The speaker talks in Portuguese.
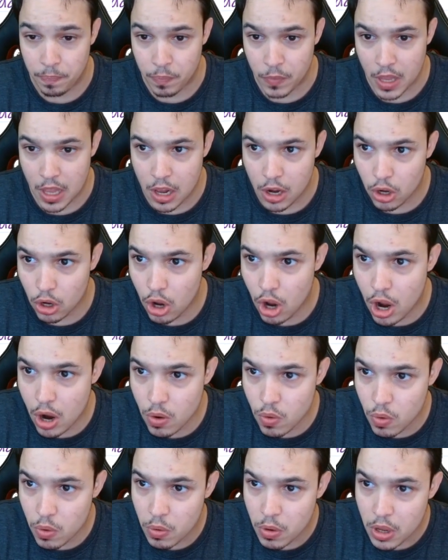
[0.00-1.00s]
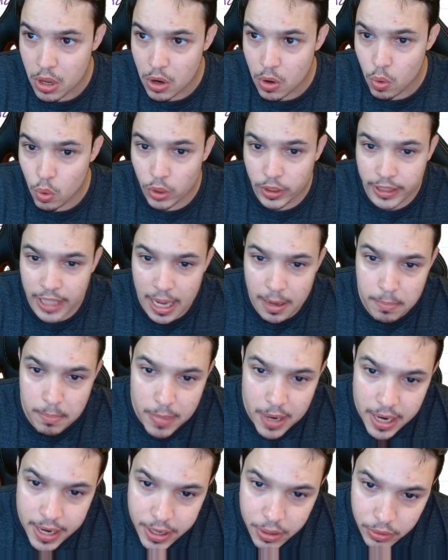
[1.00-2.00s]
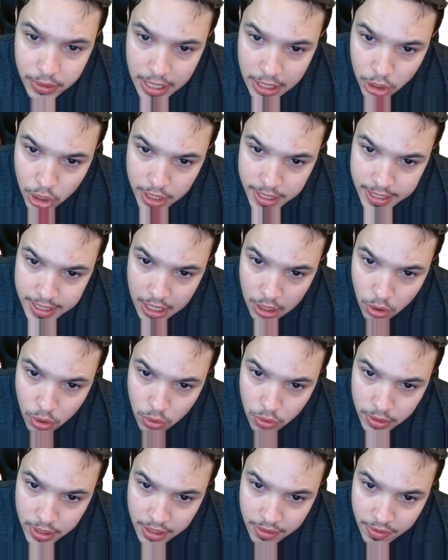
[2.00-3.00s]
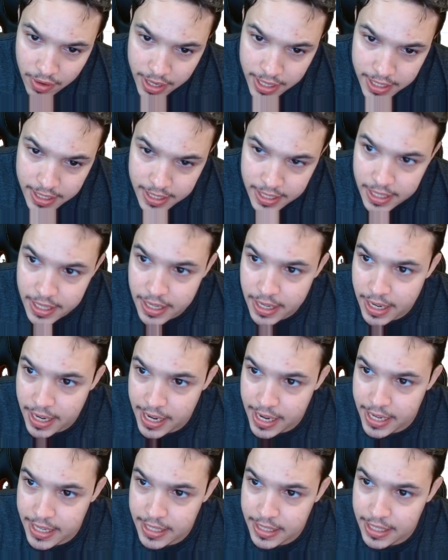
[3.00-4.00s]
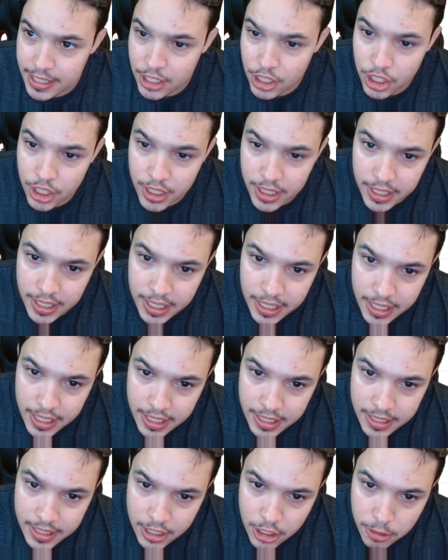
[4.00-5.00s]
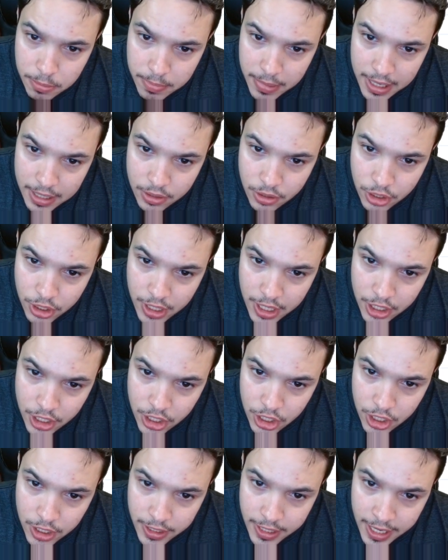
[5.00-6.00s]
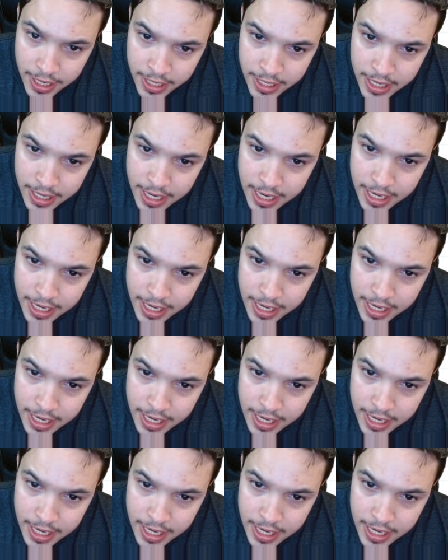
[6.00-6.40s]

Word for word: Logo, o tamanho da nossa onda vai ser esses 15 espaços que a gente tem